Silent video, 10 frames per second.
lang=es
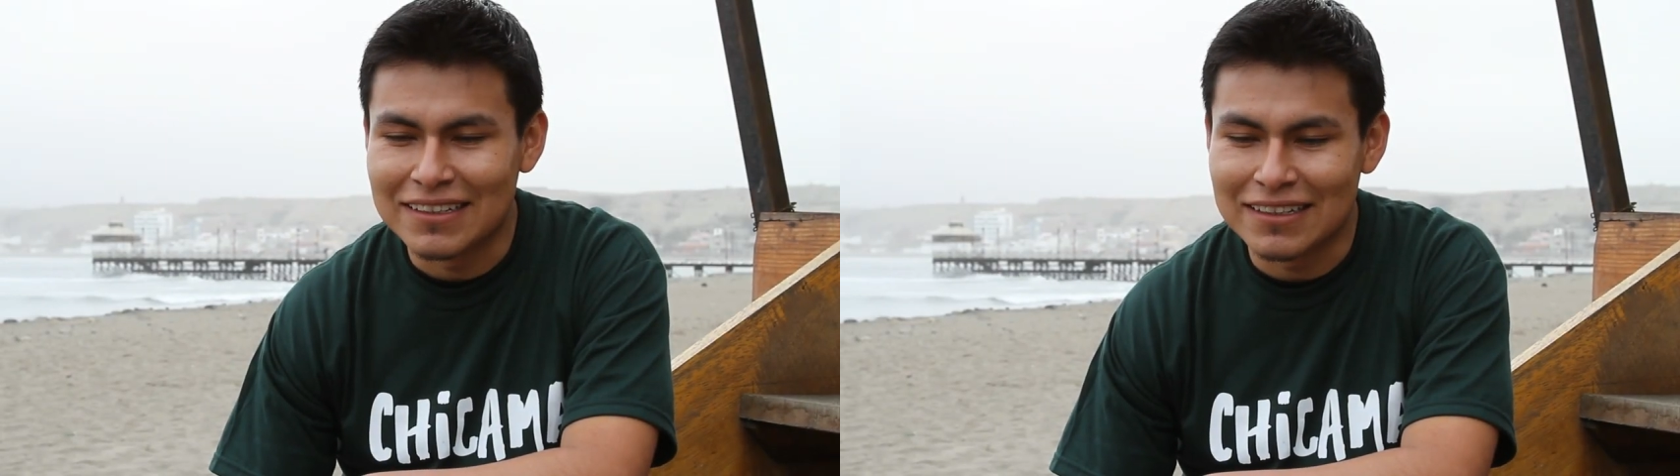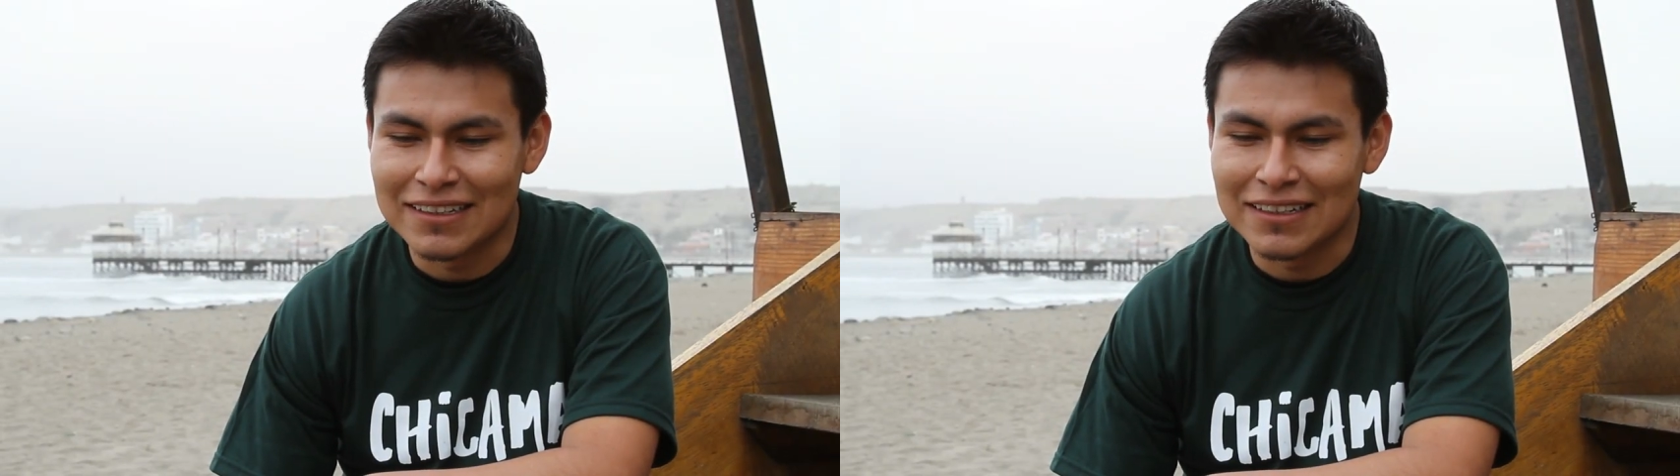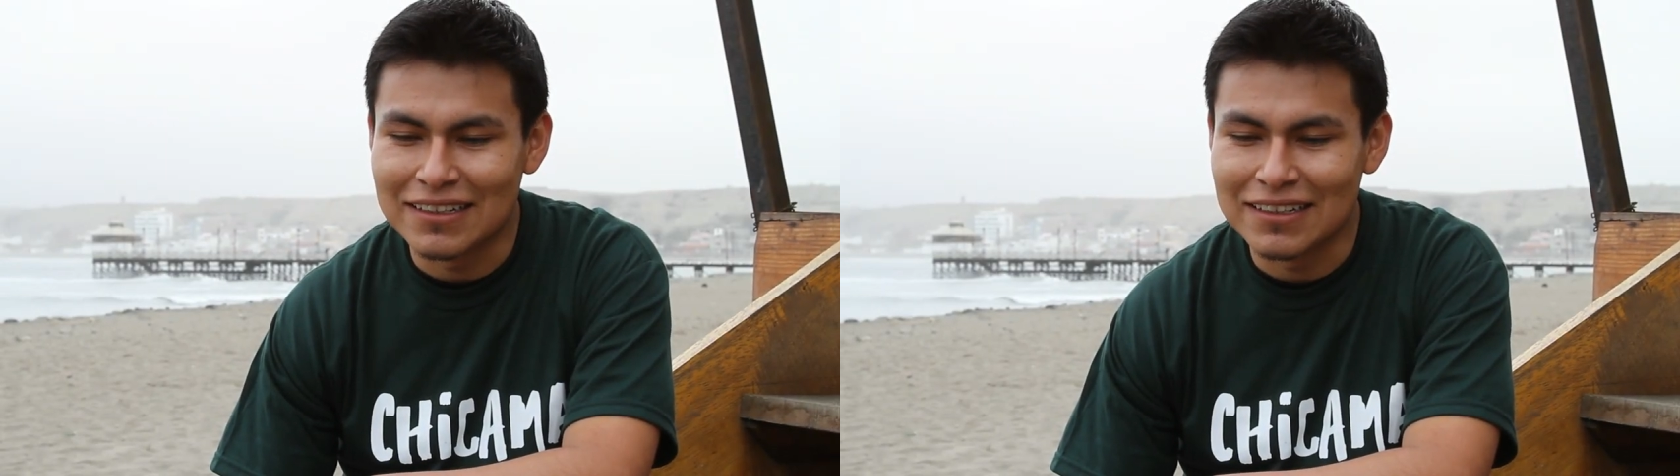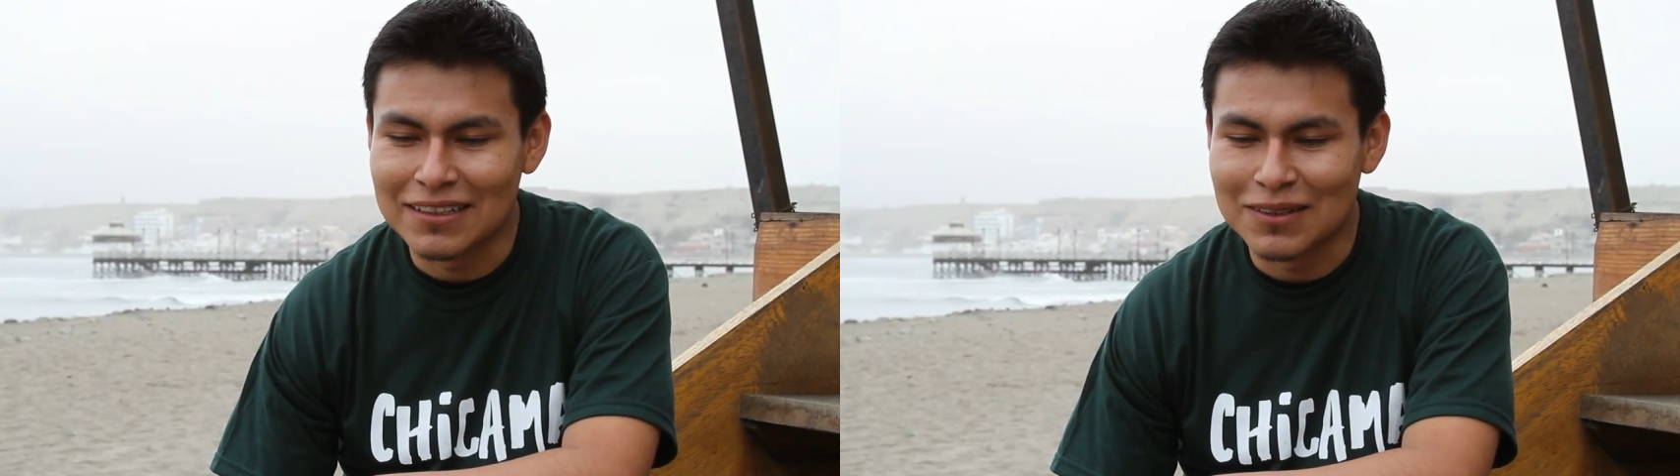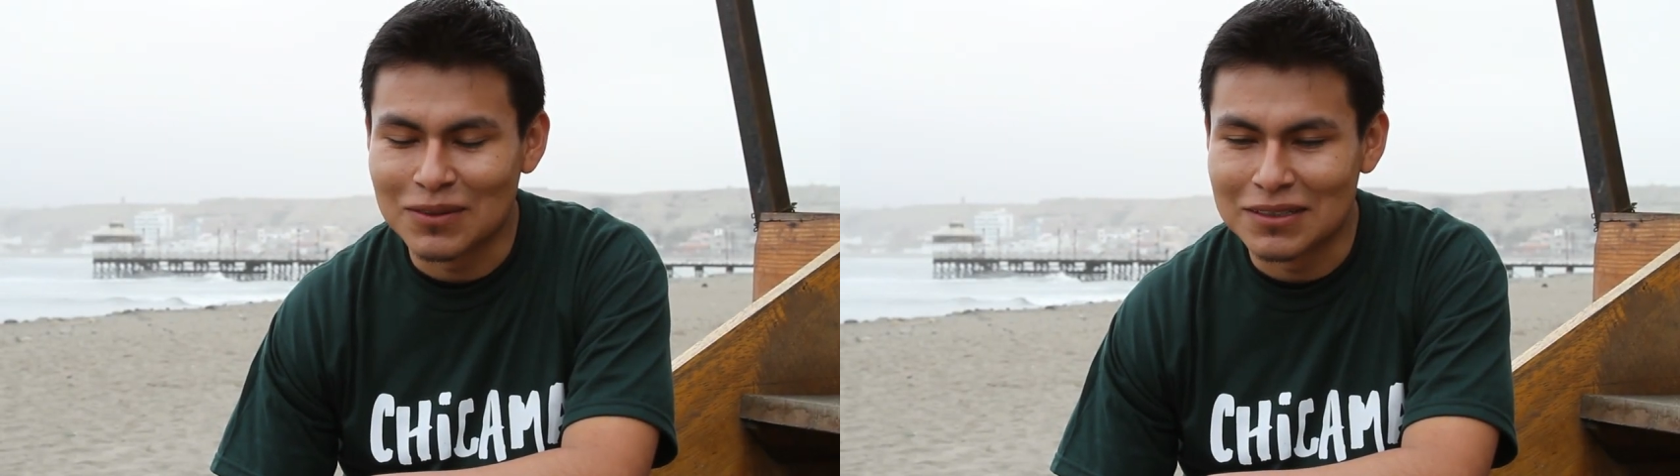
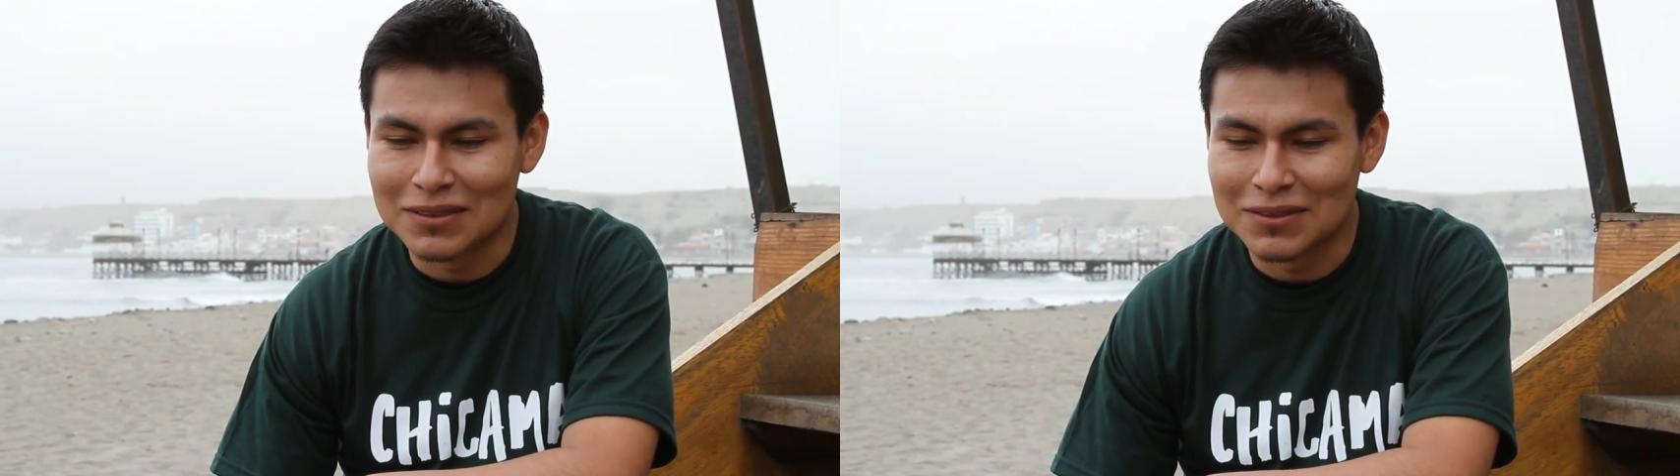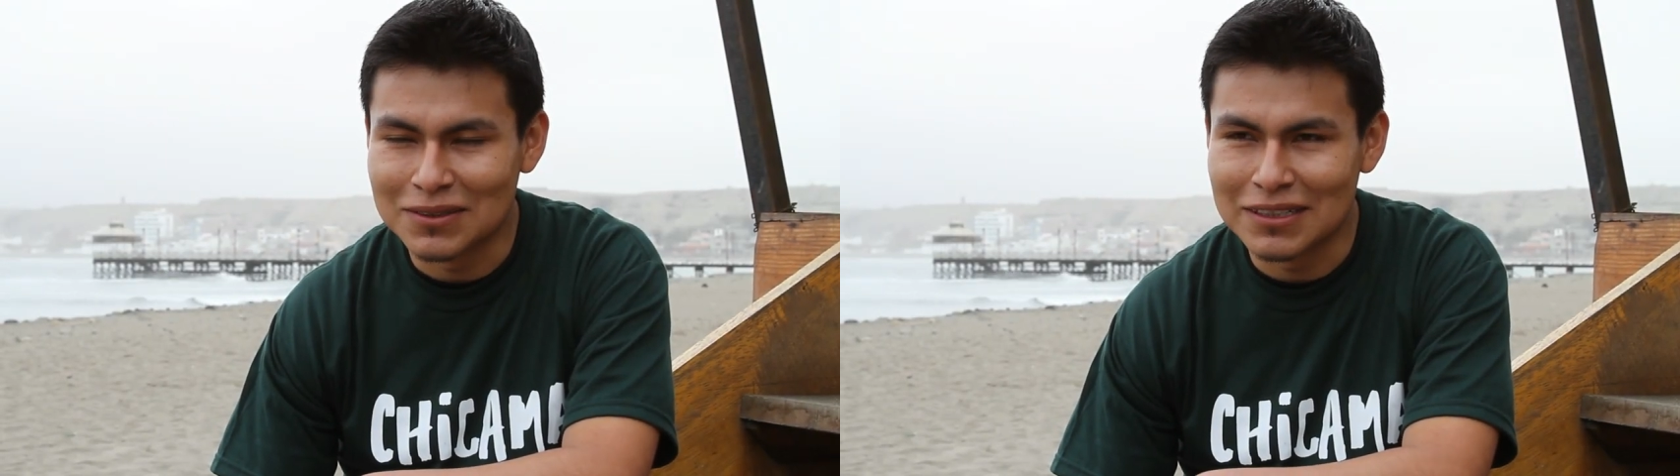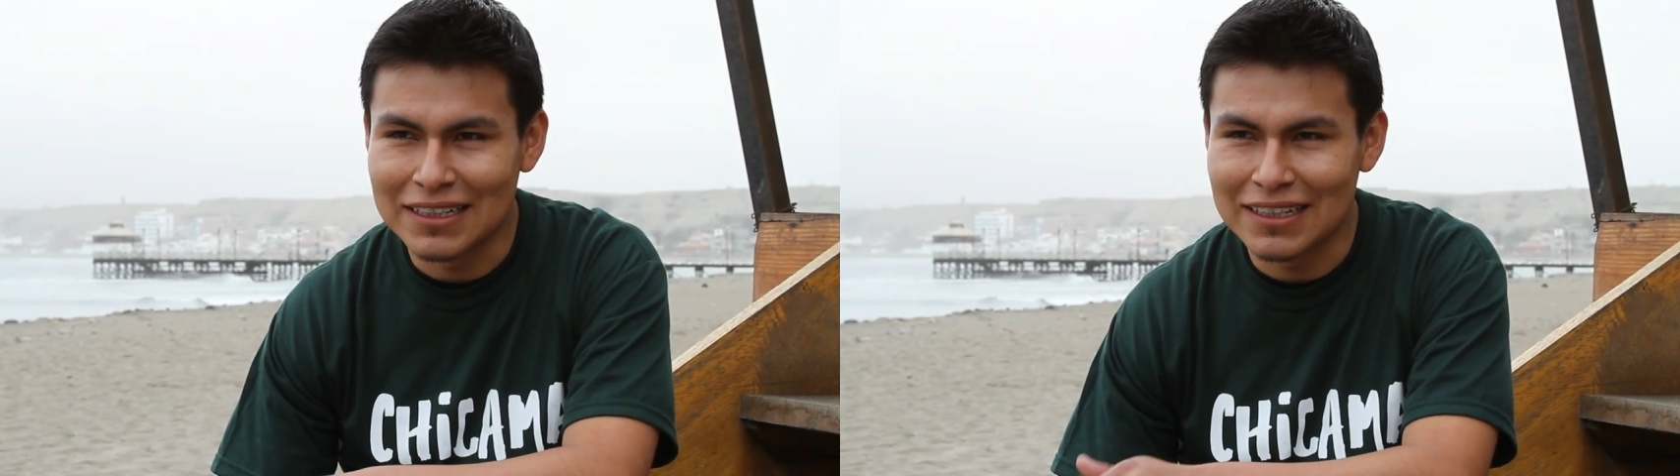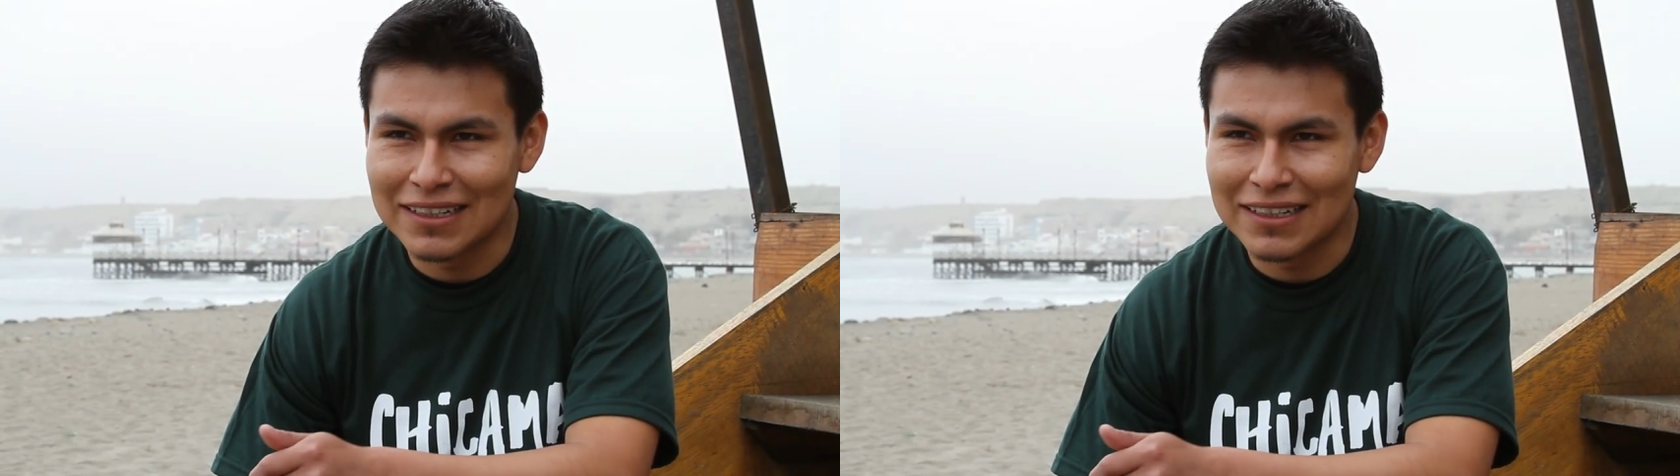Eh, cuando llegué